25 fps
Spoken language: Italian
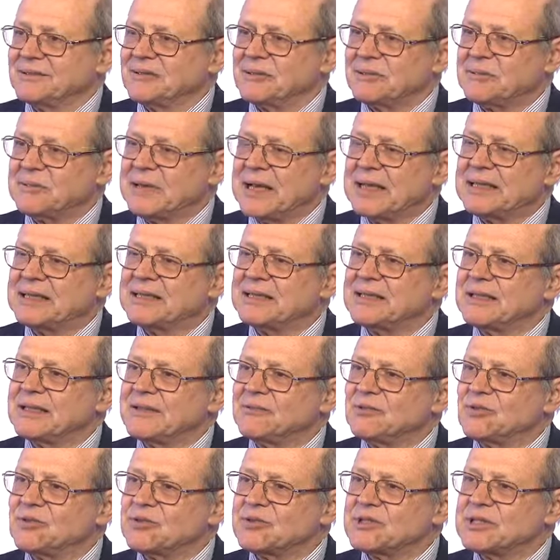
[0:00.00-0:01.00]
normali di
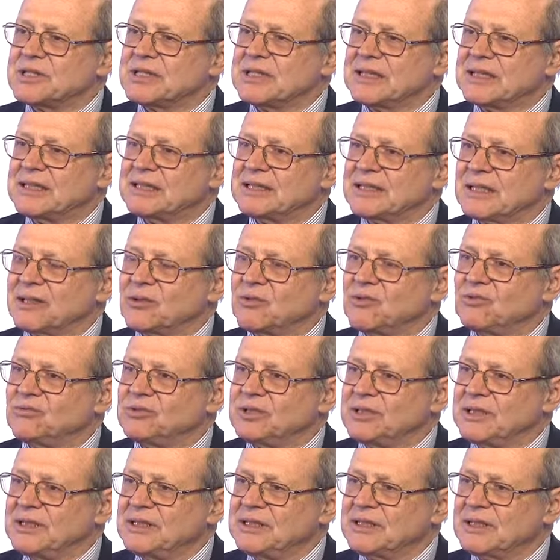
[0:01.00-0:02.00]
lavoro si senta
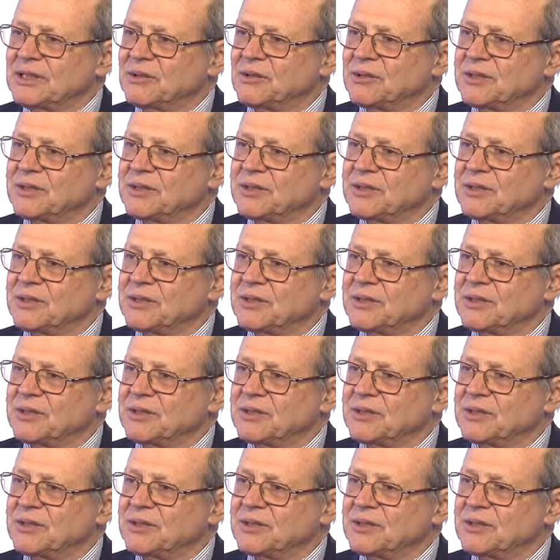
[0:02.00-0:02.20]
accudita,